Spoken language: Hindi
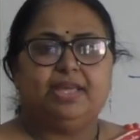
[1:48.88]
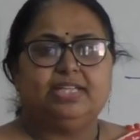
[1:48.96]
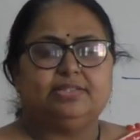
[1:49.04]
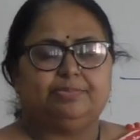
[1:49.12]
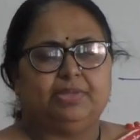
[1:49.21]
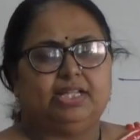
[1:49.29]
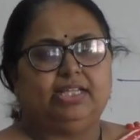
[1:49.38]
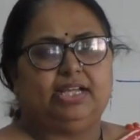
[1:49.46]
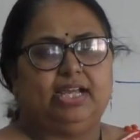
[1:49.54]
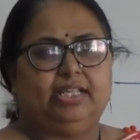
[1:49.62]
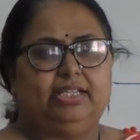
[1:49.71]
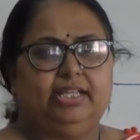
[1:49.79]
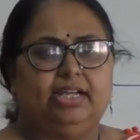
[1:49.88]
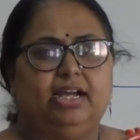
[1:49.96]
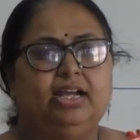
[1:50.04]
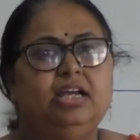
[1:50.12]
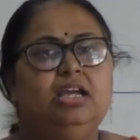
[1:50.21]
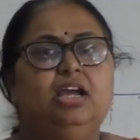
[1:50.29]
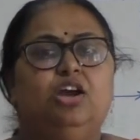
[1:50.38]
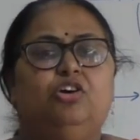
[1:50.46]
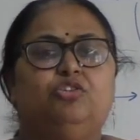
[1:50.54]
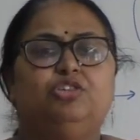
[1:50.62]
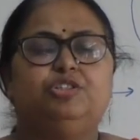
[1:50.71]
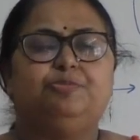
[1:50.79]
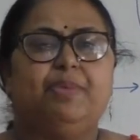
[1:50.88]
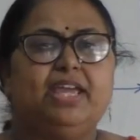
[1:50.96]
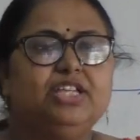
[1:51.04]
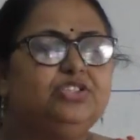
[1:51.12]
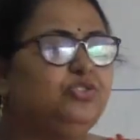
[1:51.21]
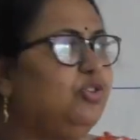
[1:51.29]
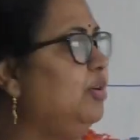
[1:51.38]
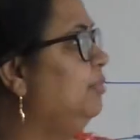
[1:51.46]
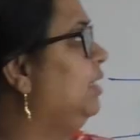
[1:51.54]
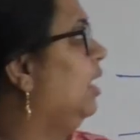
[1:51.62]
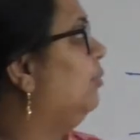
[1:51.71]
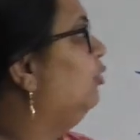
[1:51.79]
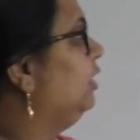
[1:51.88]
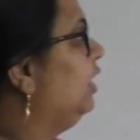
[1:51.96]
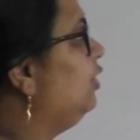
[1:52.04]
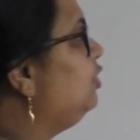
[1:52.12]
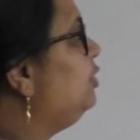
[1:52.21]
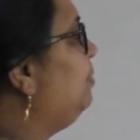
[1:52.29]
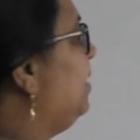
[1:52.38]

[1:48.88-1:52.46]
पेज अपना दिखाई देगा उस पेज को हम क्या बोलते हैं उस